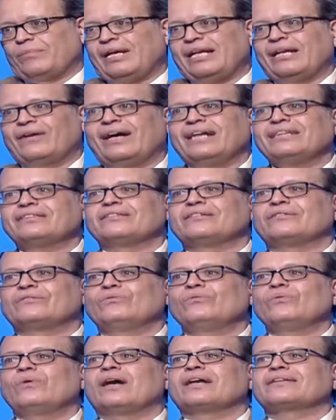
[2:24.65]
يعني بها لو قعدت
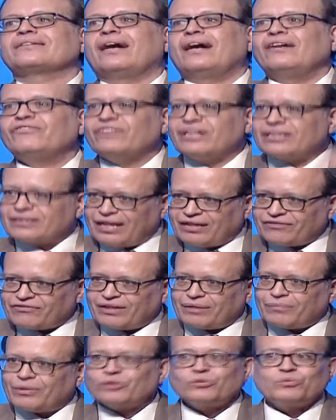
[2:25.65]
تديله اضعاف
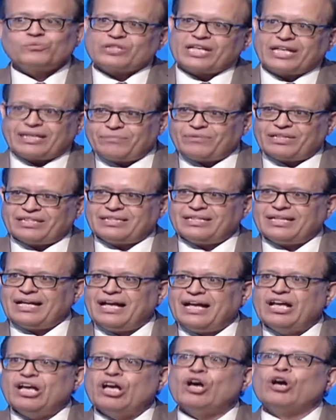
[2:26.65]
اضعافها برضه مش هيجيب نتيجه